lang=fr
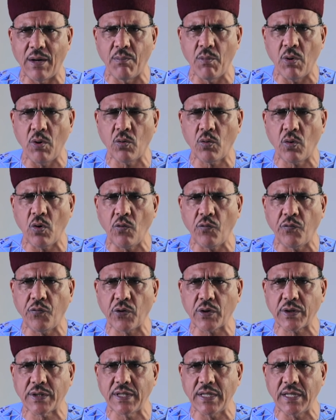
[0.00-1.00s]
m'ont
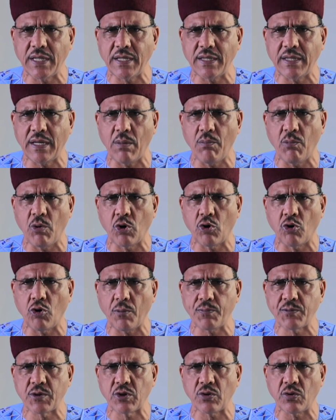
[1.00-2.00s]
conforté dans mon
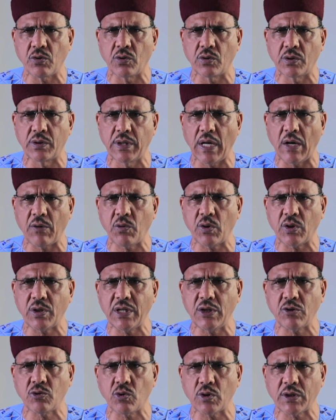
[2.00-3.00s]
option
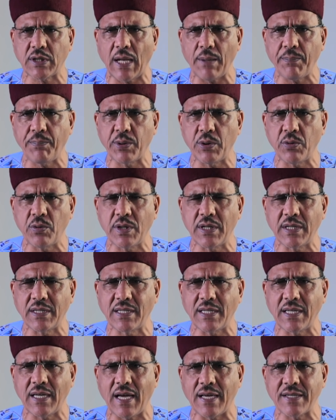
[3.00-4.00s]
d'accorder une totale
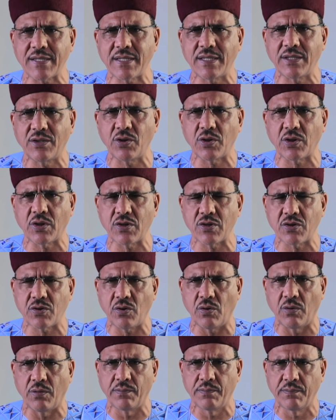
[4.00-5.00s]
priorité à ces deux
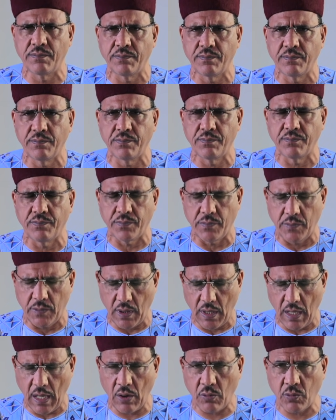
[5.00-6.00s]
questions.
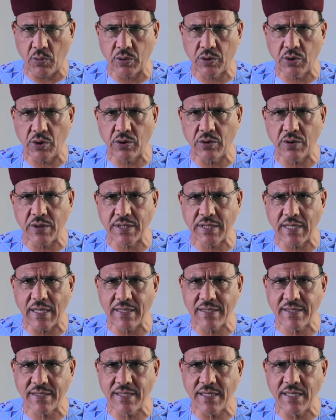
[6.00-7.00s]
À côté de
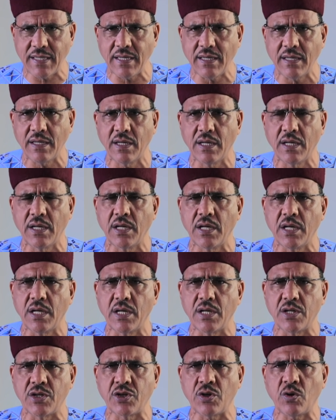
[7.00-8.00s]
celles-ci,
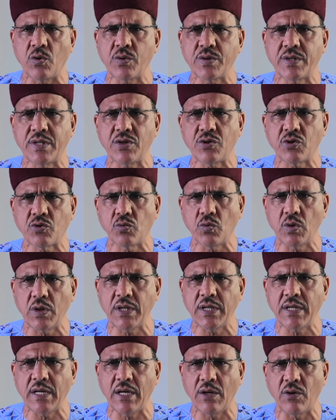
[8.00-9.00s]
j'ai aussi
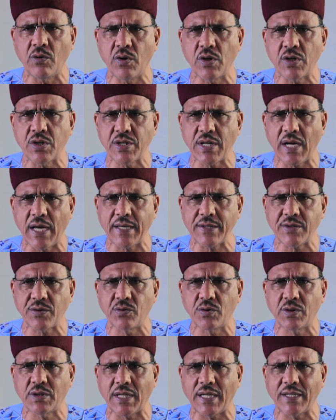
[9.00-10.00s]
souligné l'urgence
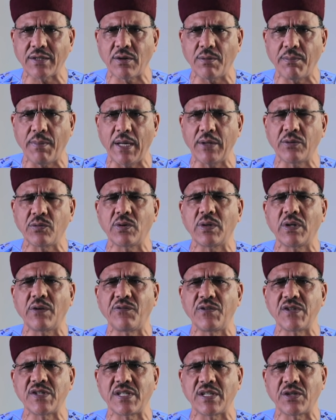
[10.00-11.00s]
du traitement du
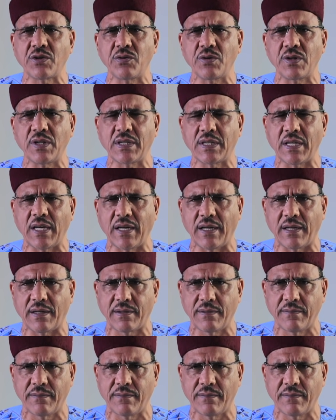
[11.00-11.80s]
défi sécuritaire.